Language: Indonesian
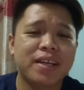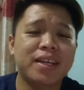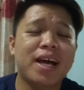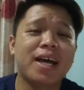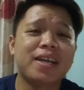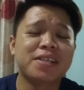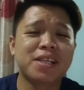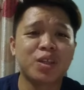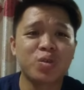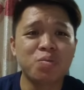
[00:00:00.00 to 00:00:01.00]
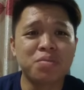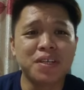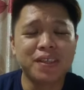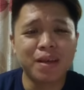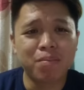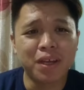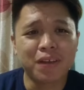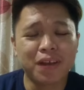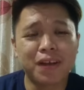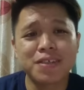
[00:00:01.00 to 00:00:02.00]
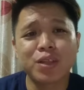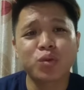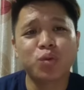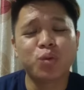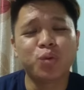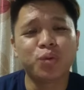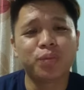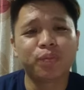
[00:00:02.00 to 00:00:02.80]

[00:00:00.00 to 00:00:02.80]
Nah, ada satu berita baik, ada satu